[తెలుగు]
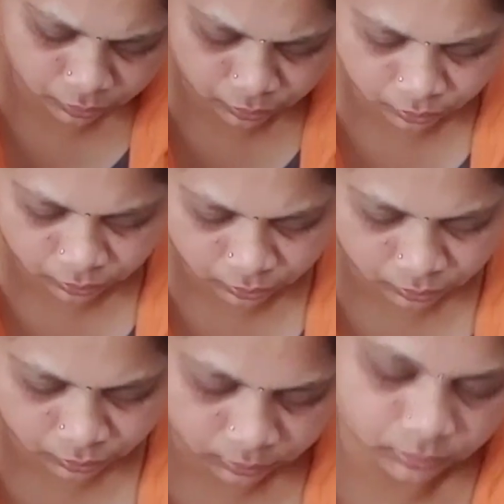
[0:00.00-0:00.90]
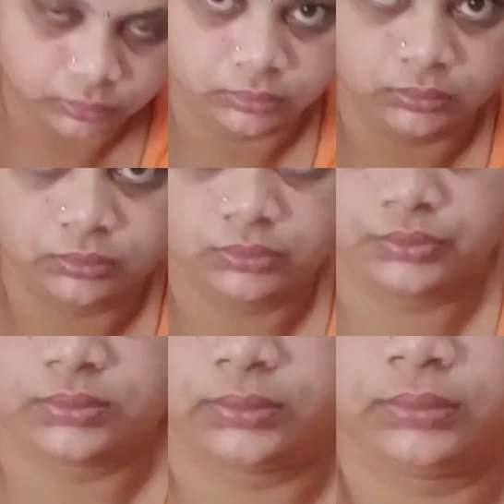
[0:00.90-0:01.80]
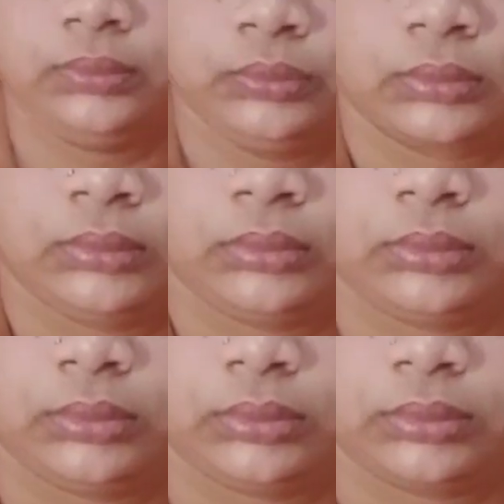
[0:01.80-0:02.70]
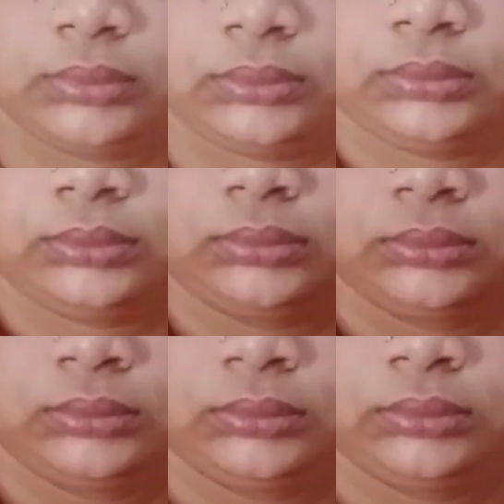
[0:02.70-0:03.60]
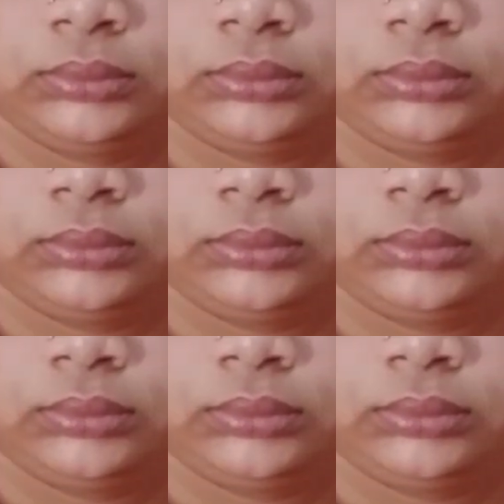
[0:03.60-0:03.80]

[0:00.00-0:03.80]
నొరగలాగా వస్తుంది అప్పటి వరకు షేక్ చేసుకుంటే బాగా